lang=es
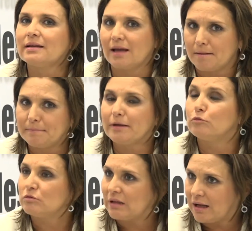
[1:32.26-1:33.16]
que han
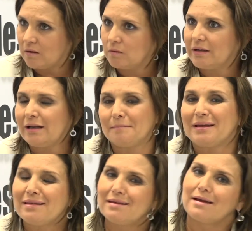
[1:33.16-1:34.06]
preguntado en la
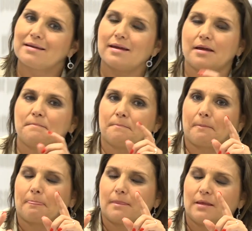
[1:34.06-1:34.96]
medida en que
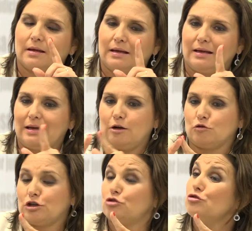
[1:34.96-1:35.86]

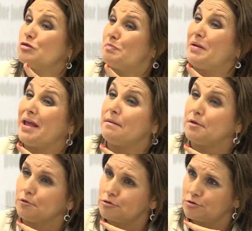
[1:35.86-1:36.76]
los hechos
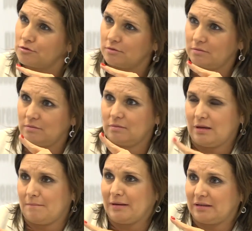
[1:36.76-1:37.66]
previos
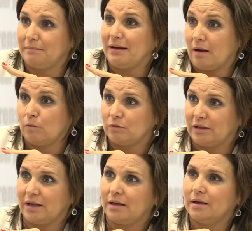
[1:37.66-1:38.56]
a Martín
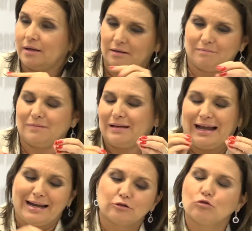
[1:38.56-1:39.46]
Belaunde,
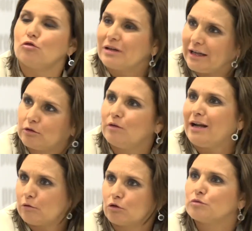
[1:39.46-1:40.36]
al acto concreto de
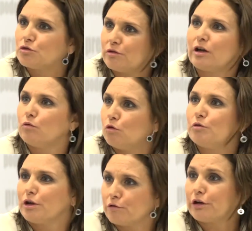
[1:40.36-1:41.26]
la corrupción en un
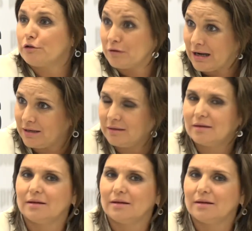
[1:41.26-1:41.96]
gobierno regional,